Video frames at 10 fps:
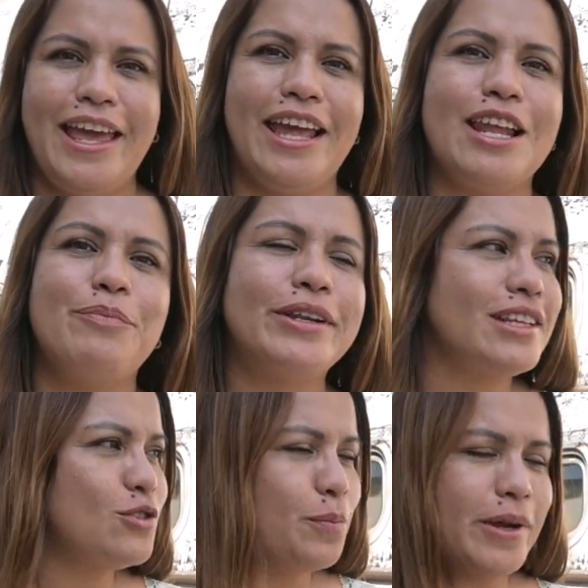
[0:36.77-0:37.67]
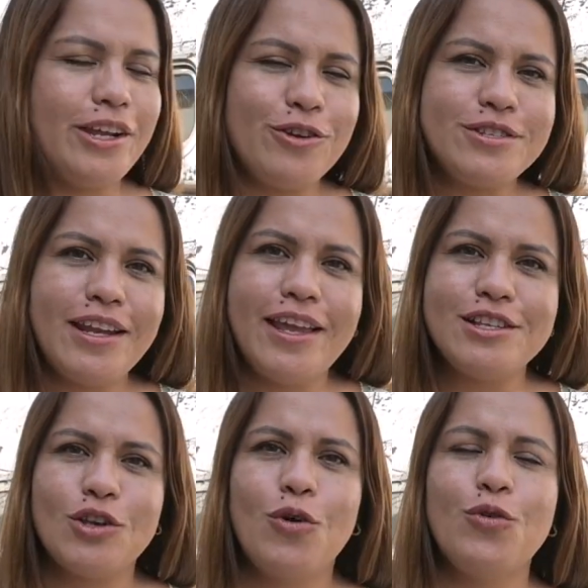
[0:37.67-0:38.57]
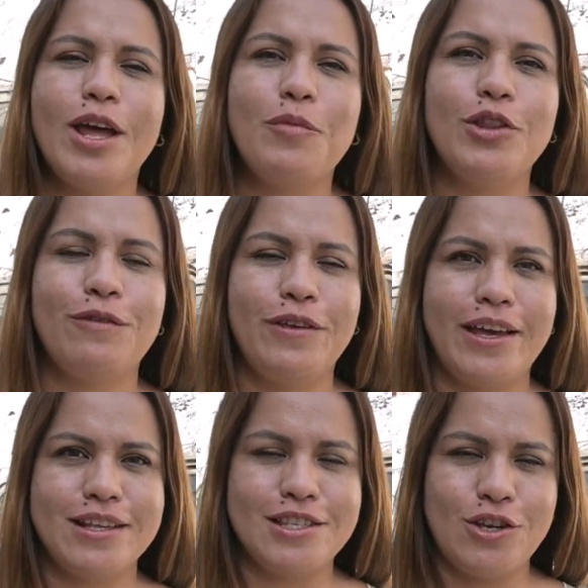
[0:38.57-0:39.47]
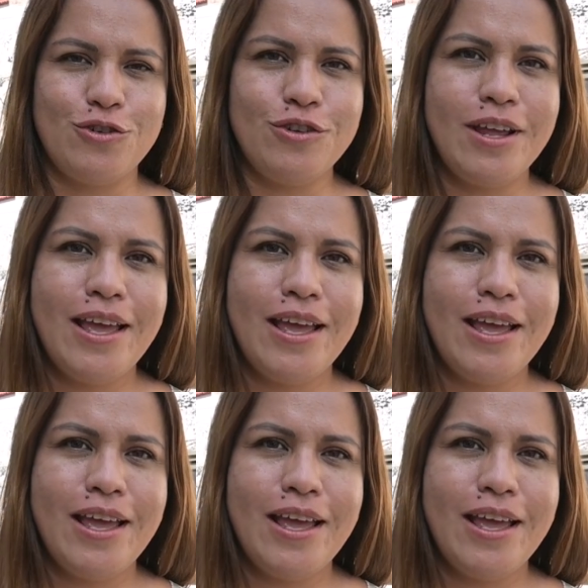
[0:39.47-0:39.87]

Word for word: En la parte superior se le hizo una modificación,